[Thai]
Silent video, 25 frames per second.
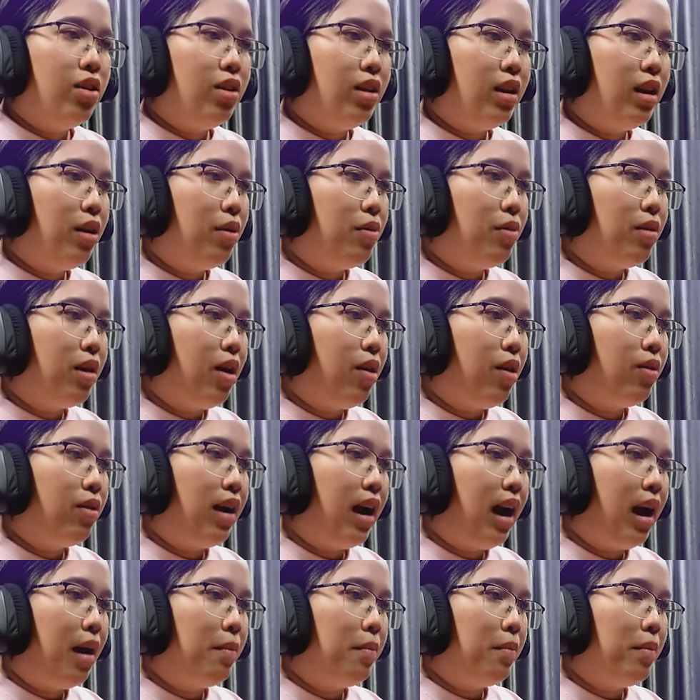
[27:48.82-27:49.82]
ตอนนี้ของเรา
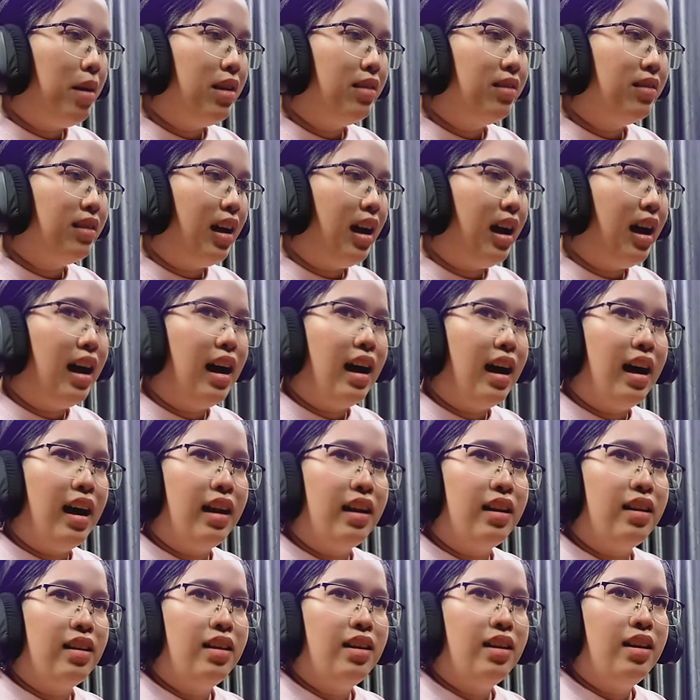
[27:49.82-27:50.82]
น้ำไม่สะอา
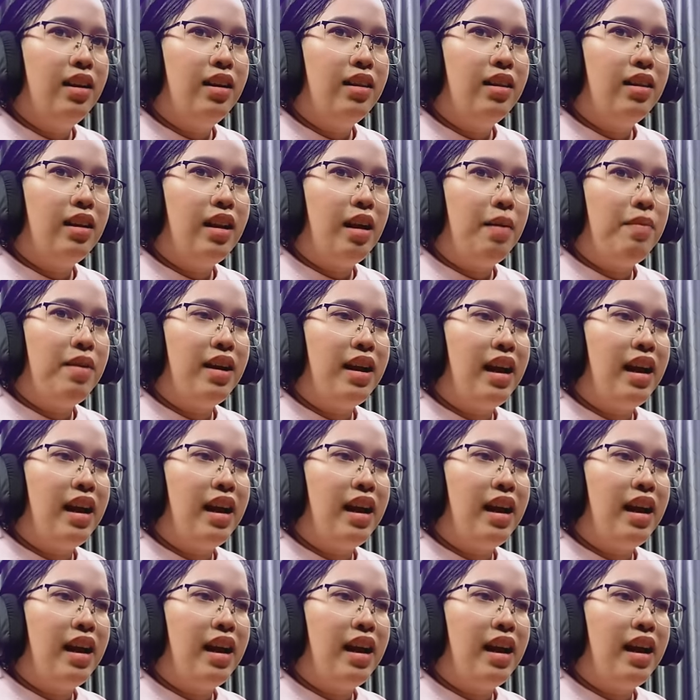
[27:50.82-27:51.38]
ดจะ